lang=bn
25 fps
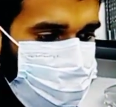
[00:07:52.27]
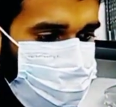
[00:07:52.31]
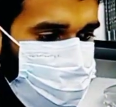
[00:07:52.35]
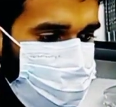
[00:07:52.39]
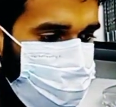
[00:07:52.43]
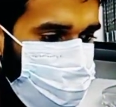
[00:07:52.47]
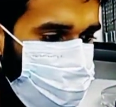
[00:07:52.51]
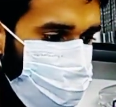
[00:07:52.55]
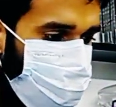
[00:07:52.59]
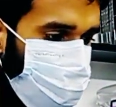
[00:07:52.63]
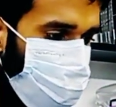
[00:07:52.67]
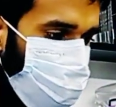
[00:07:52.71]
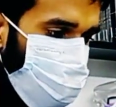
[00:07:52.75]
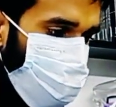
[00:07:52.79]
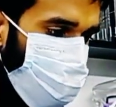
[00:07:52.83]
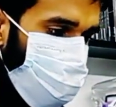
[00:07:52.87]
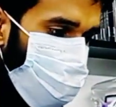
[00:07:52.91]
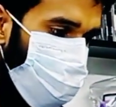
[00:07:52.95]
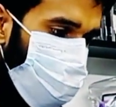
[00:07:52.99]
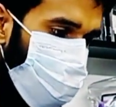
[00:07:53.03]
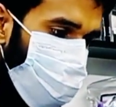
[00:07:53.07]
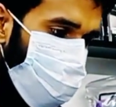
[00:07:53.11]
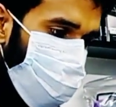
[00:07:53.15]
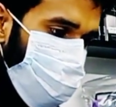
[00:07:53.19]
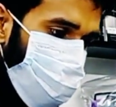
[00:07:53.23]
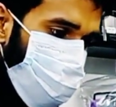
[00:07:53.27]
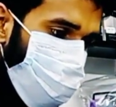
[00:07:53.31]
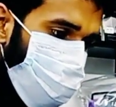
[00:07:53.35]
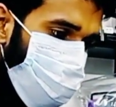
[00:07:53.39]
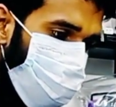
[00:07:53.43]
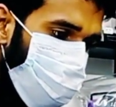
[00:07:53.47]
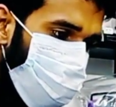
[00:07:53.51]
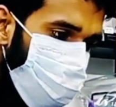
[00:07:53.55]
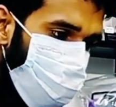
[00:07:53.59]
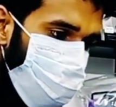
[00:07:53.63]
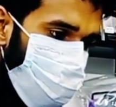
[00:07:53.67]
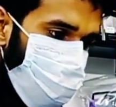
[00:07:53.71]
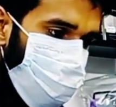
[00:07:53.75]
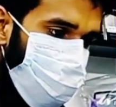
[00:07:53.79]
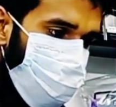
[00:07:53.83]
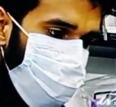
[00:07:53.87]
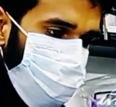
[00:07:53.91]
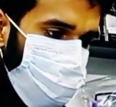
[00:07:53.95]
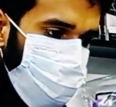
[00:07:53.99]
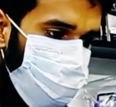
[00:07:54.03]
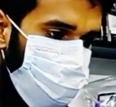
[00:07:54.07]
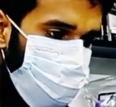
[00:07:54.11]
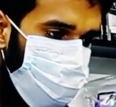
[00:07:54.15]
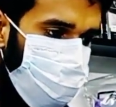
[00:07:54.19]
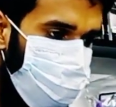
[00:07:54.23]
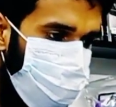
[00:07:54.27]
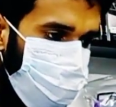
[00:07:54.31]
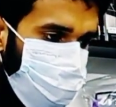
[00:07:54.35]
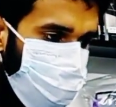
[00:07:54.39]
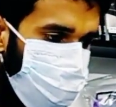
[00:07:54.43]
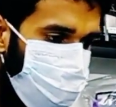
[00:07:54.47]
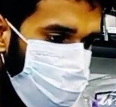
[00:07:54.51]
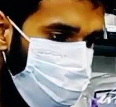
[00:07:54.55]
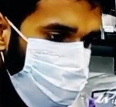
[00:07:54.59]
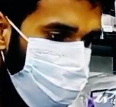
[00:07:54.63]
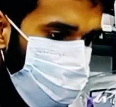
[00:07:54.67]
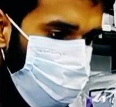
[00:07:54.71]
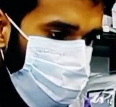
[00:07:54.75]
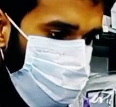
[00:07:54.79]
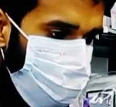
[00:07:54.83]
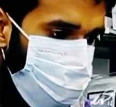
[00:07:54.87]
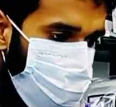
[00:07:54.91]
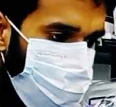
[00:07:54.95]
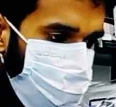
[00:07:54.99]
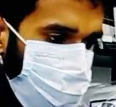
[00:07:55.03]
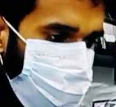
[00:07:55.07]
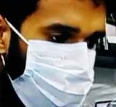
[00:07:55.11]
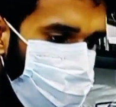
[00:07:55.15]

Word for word: আলো অনেক বেশি আপনারা নেটে দেখে নিতে পারেন